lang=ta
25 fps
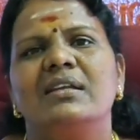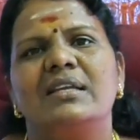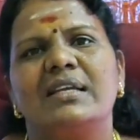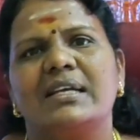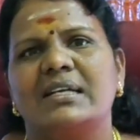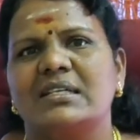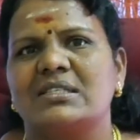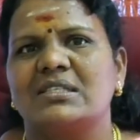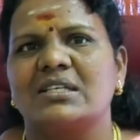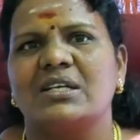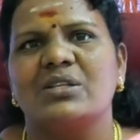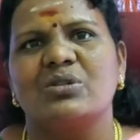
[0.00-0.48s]

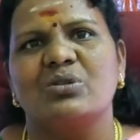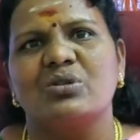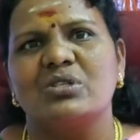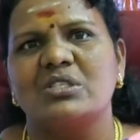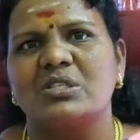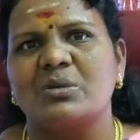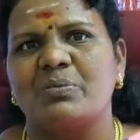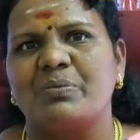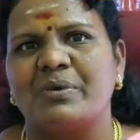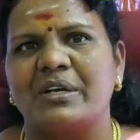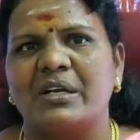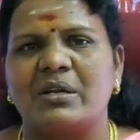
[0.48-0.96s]
நீங்கள்
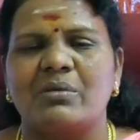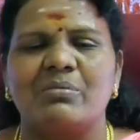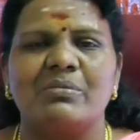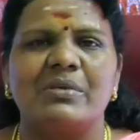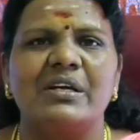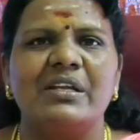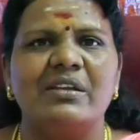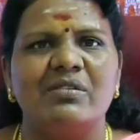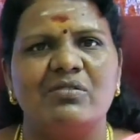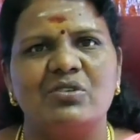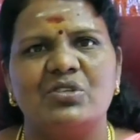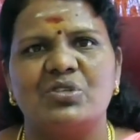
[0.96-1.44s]
சந்தோஷப்படுற
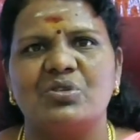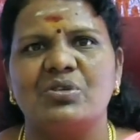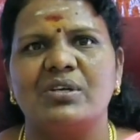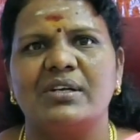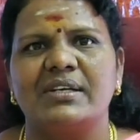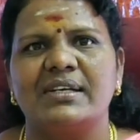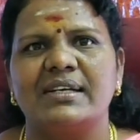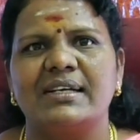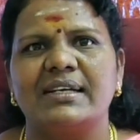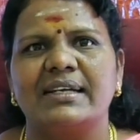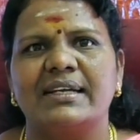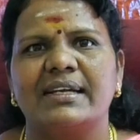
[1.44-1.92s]
மாதிரி
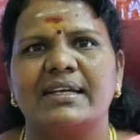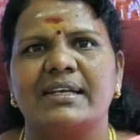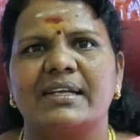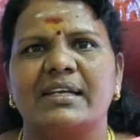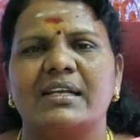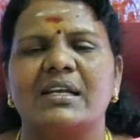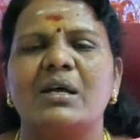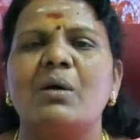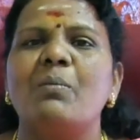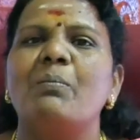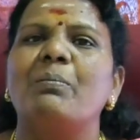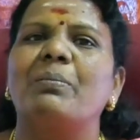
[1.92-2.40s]
விஷயம் என்னன்னு
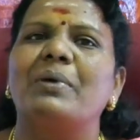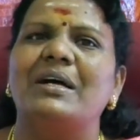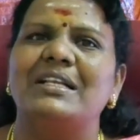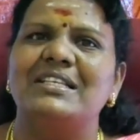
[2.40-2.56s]
கேட்டிங்கன்னா